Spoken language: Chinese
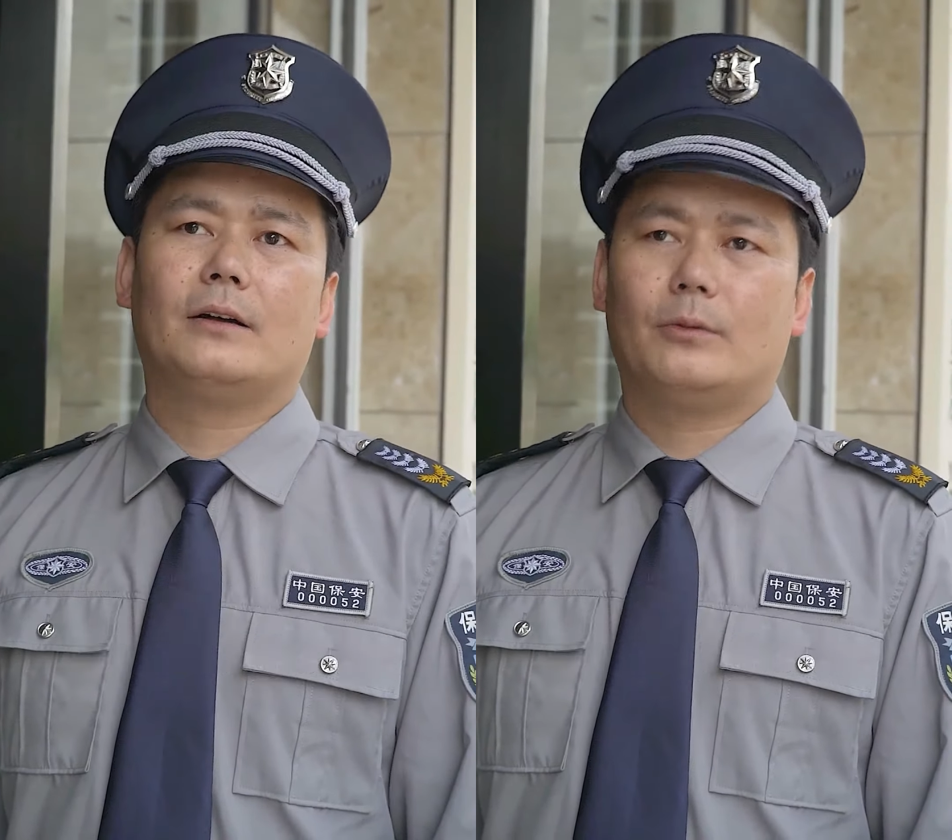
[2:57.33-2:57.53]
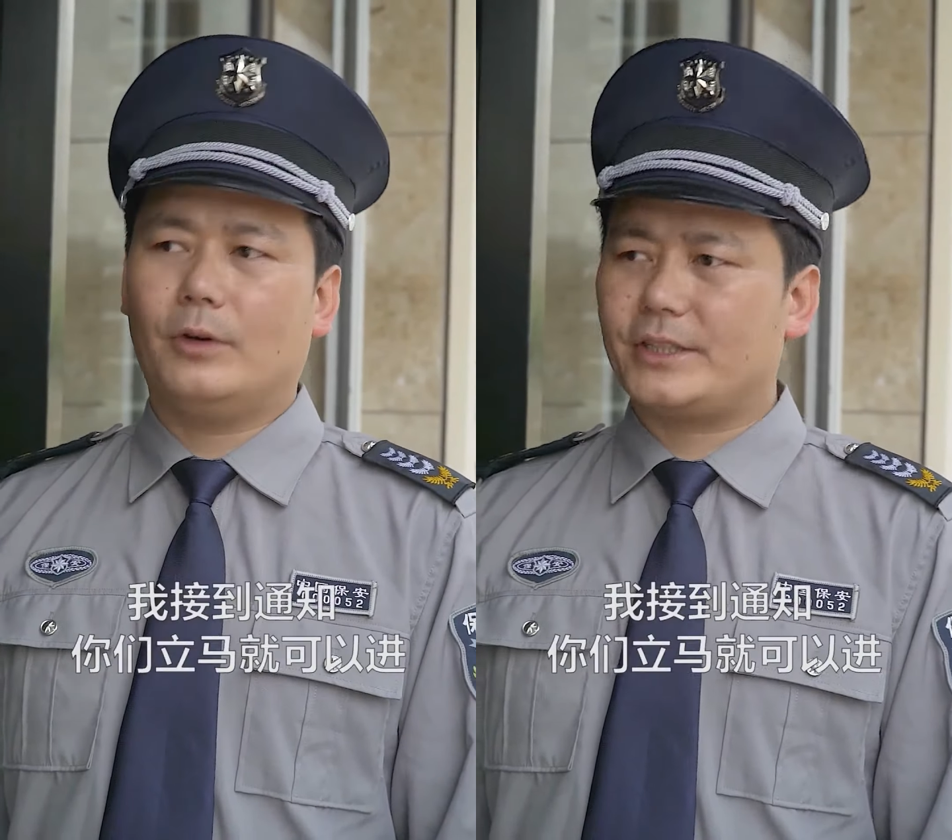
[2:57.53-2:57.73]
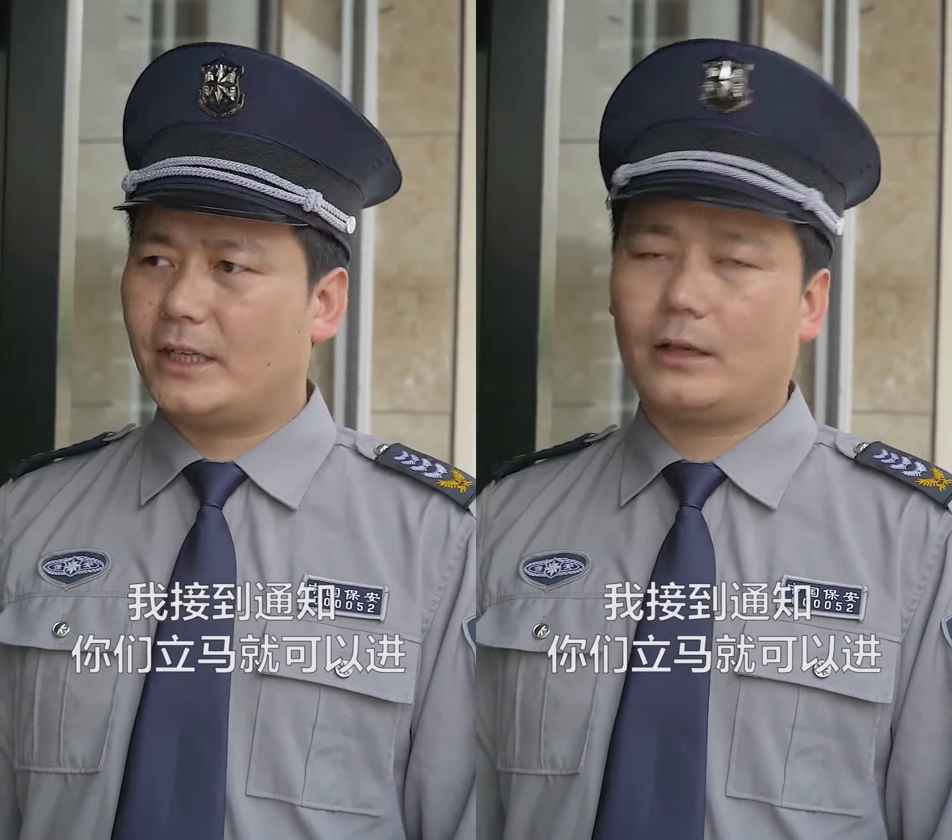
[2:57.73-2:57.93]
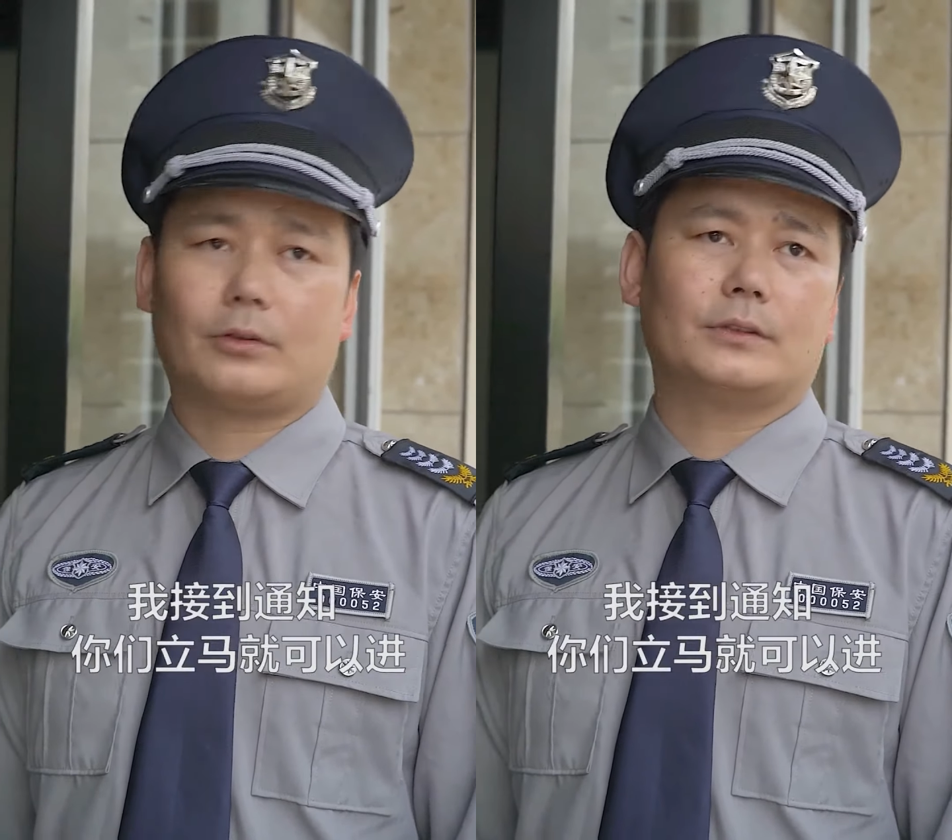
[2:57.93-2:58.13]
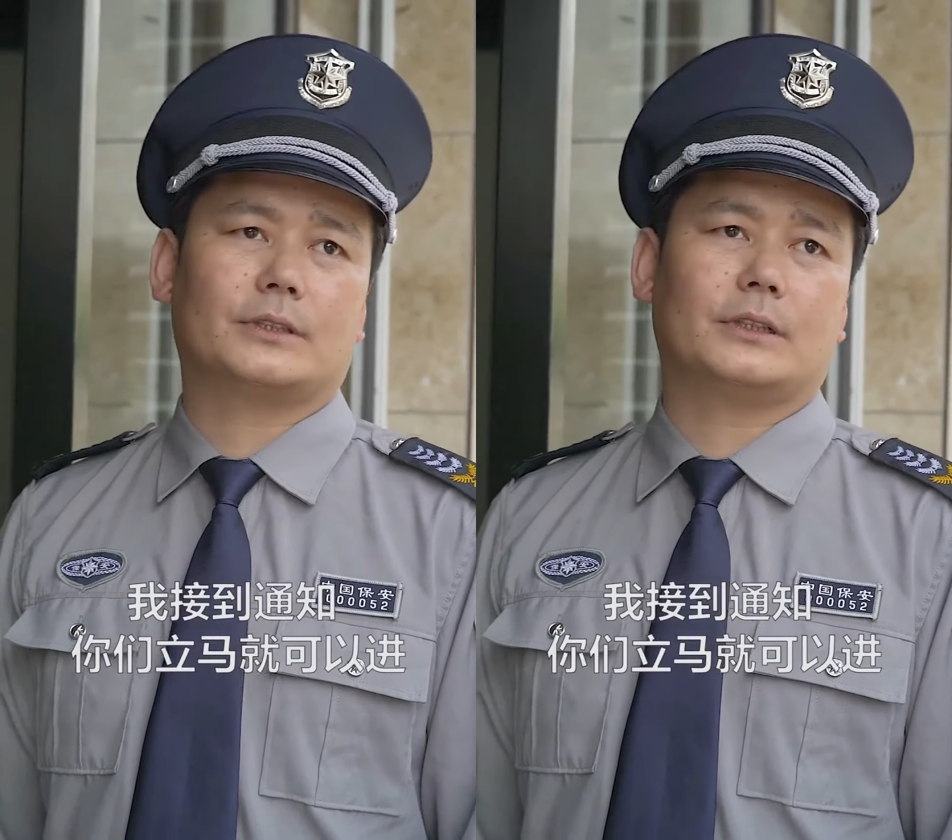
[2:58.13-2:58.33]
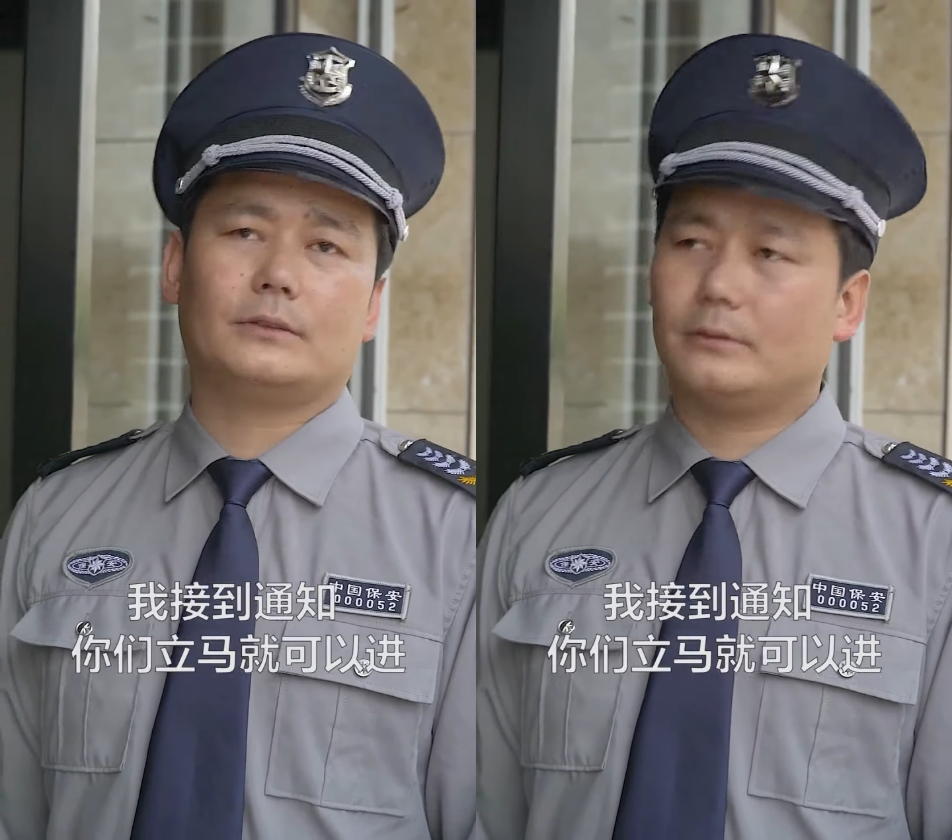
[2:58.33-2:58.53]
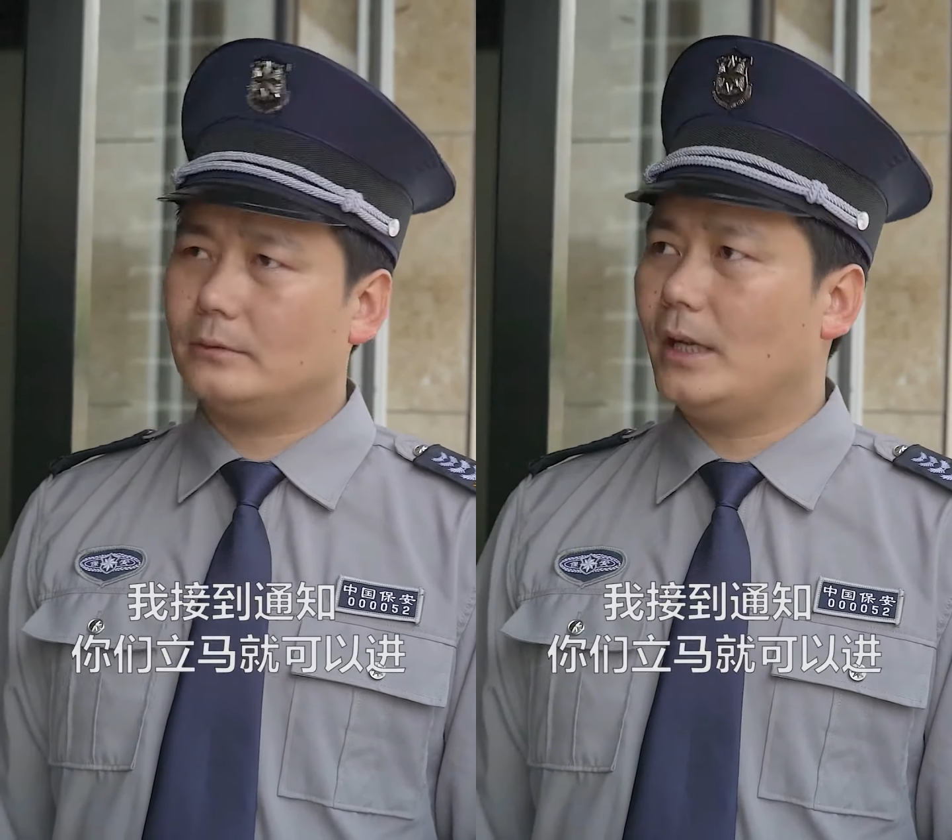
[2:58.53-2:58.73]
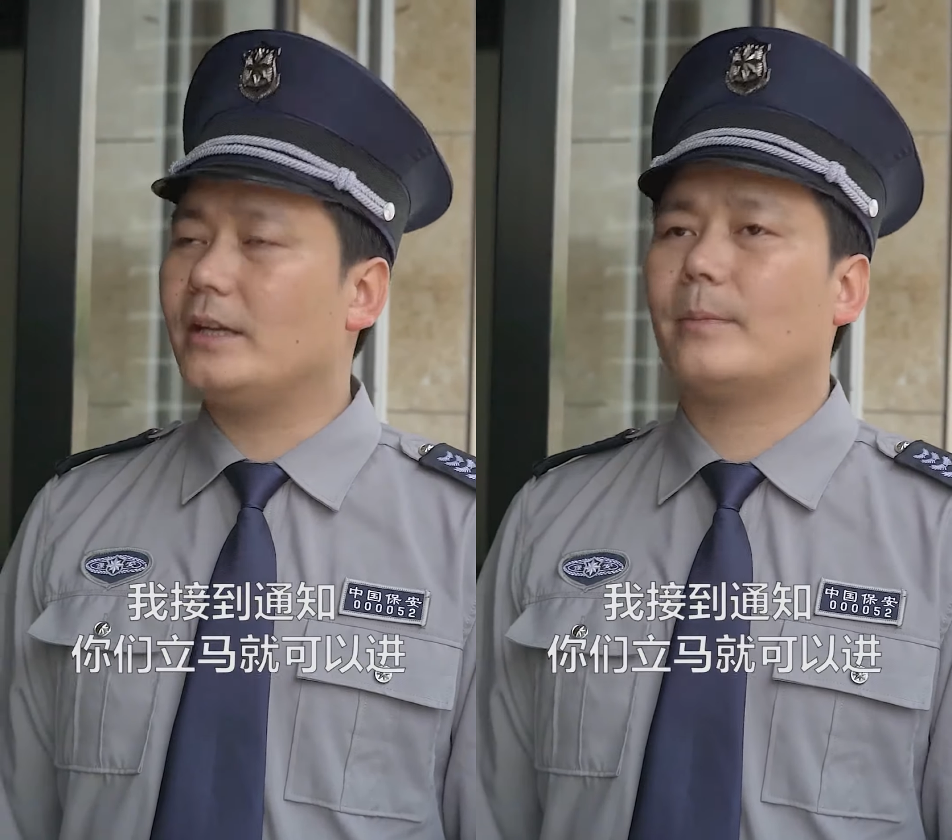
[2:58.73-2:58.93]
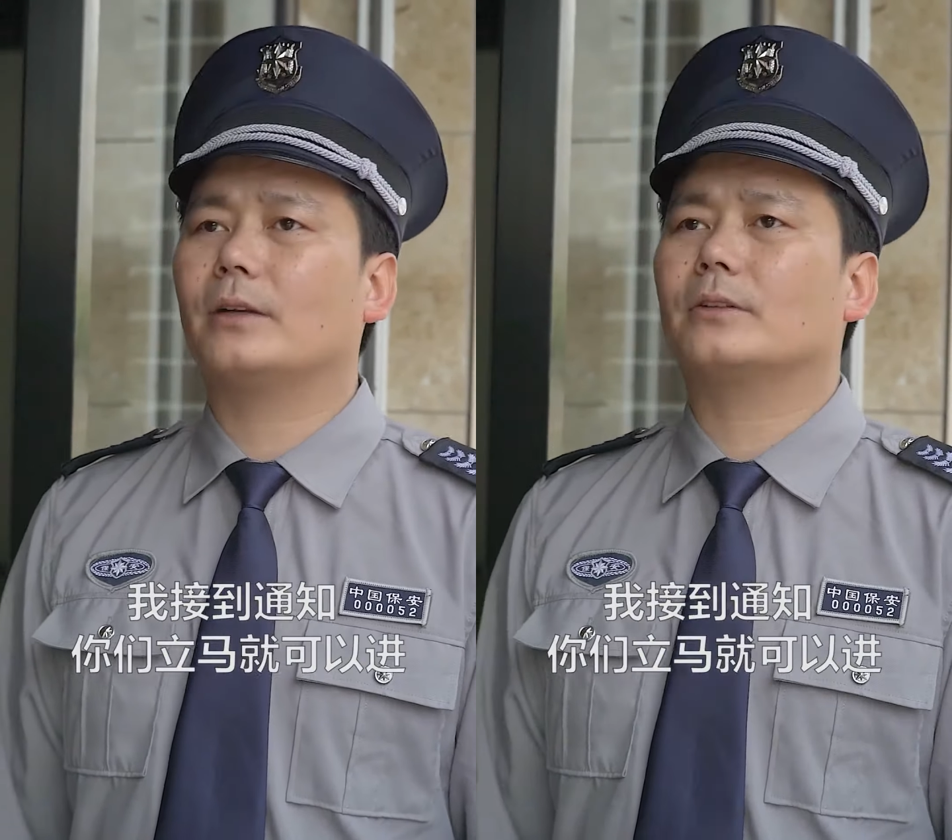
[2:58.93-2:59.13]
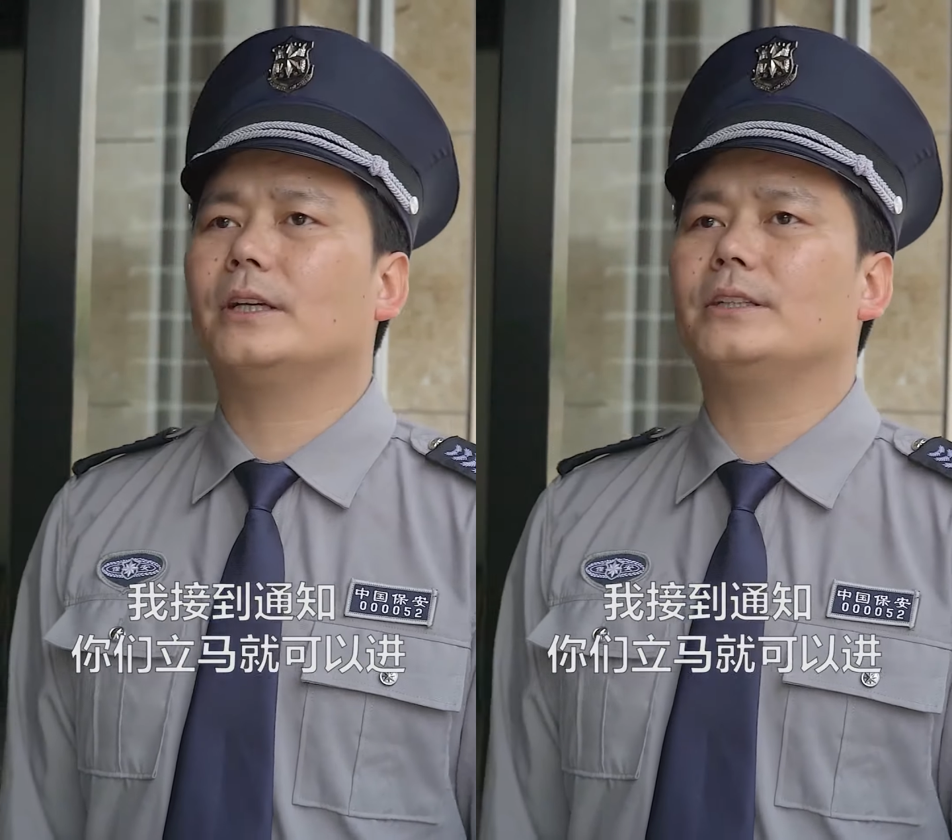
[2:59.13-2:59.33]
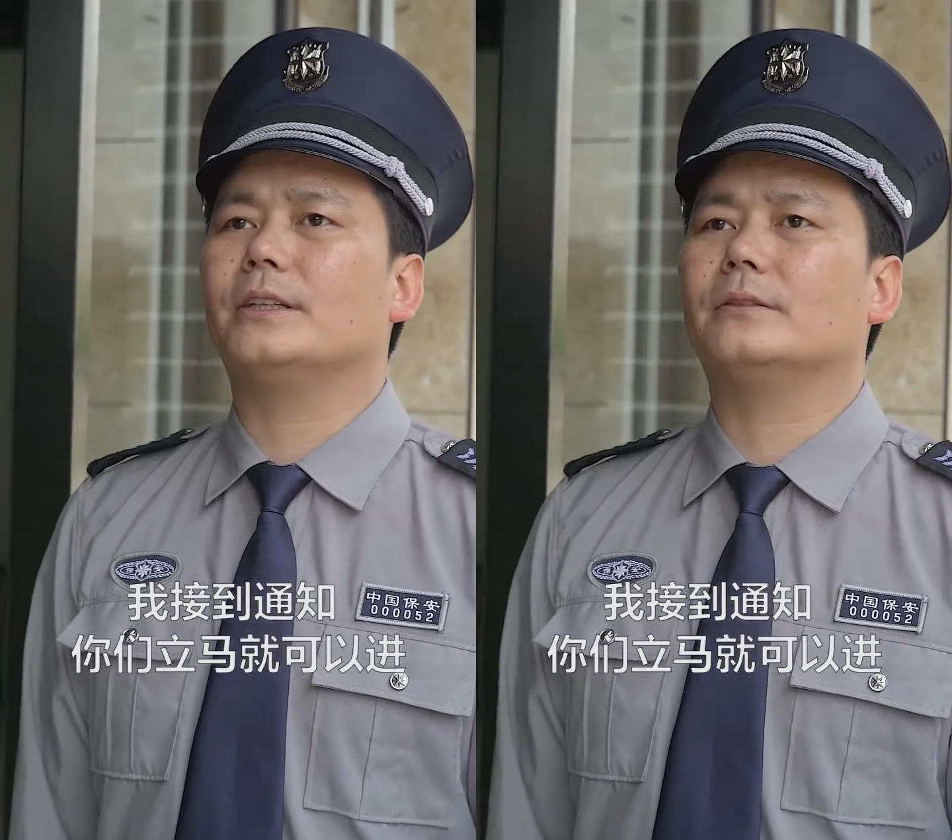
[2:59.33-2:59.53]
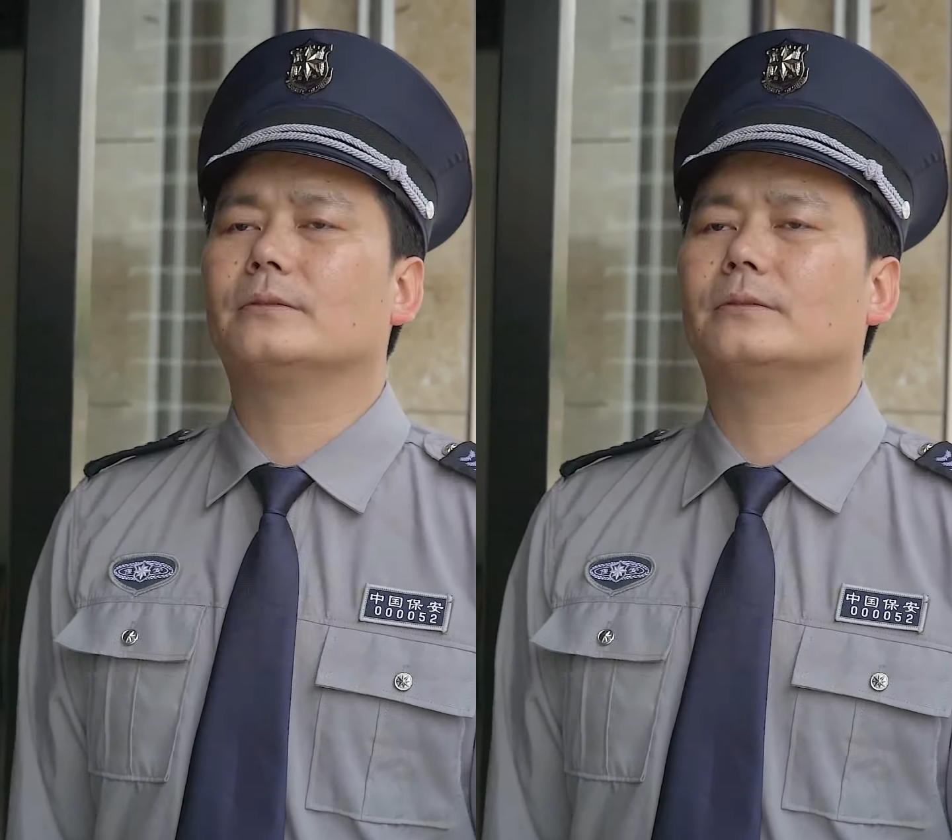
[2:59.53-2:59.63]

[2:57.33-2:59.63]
我接到通知，恁立马就可以进。